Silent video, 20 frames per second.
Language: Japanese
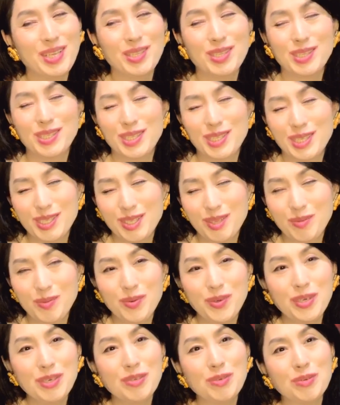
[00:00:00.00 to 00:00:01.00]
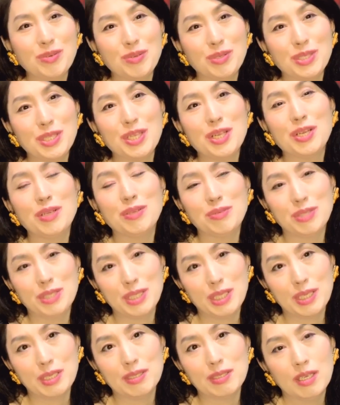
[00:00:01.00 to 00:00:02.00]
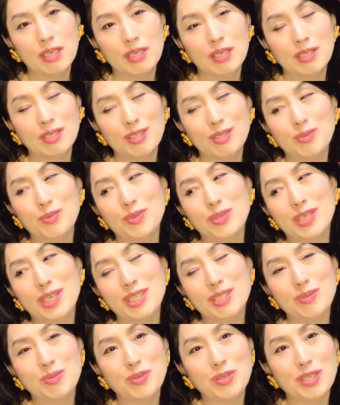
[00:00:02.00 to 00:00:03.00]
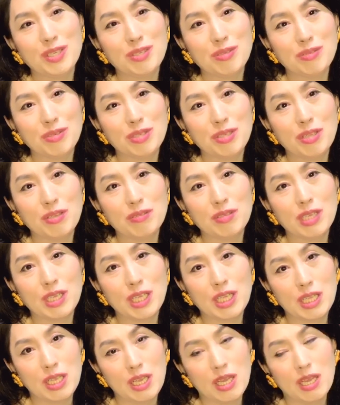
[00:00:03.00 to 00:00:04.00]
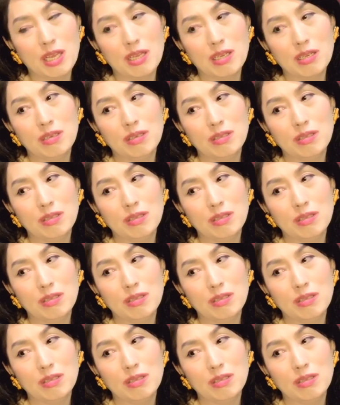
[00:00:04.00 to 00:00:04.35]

私何も悪いことしてないのになって自分が自分らしくしてるだけで